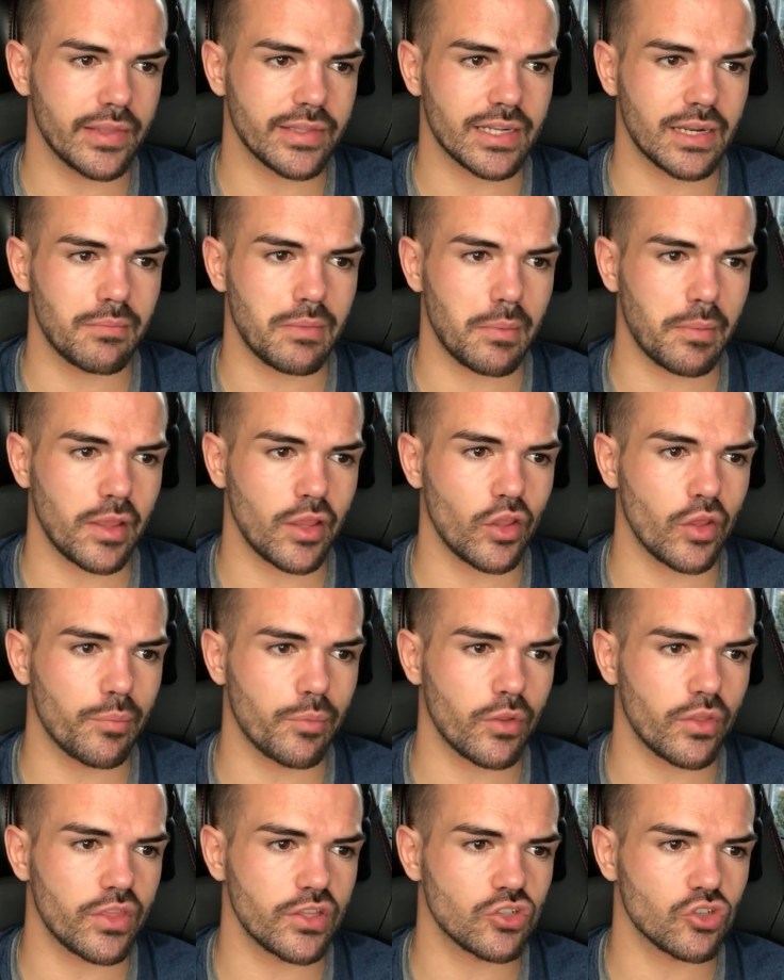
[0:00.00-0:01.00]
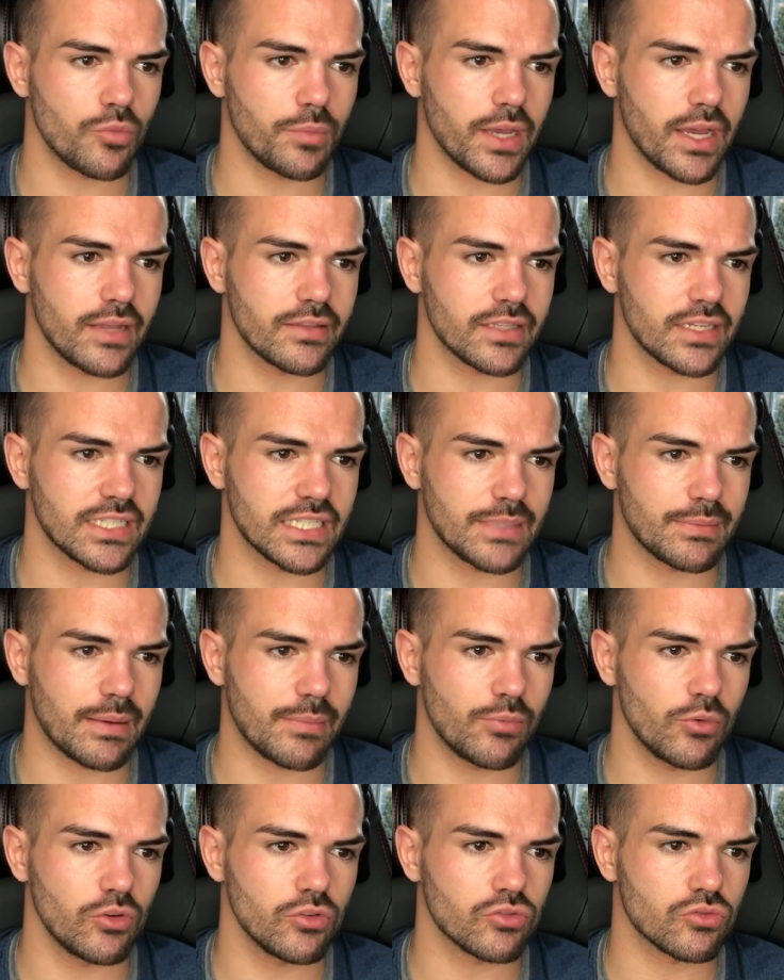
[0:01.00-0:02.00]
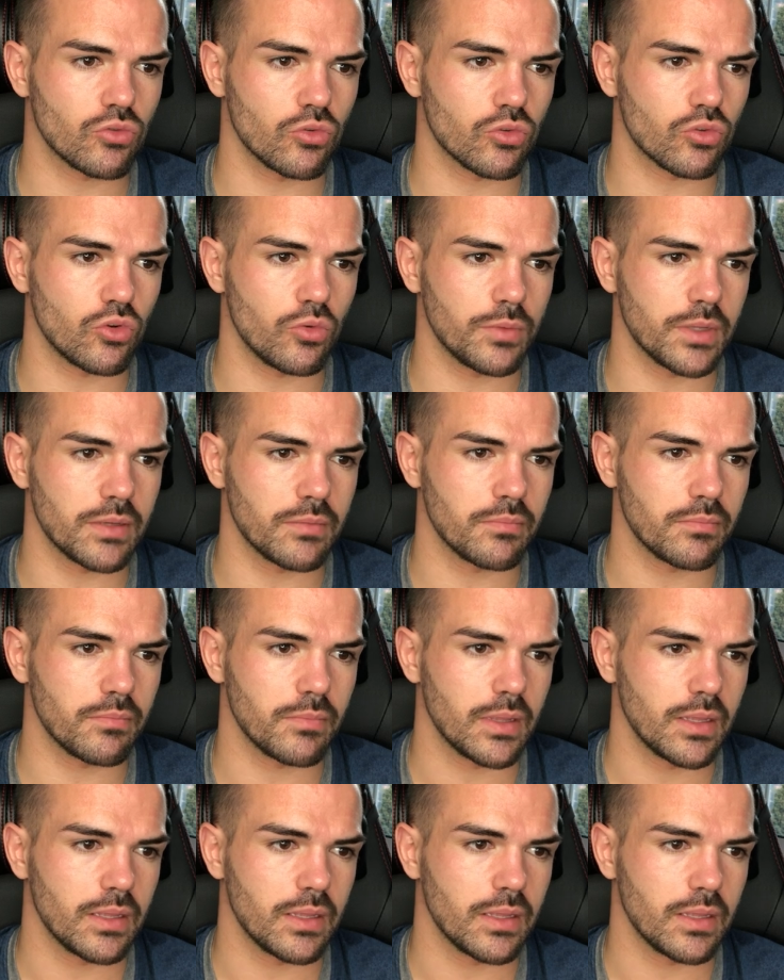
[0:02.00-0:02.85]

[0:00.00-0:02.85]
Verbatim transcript: de traerme pedido de Procis Omega 3 Eva Plus, Curcumin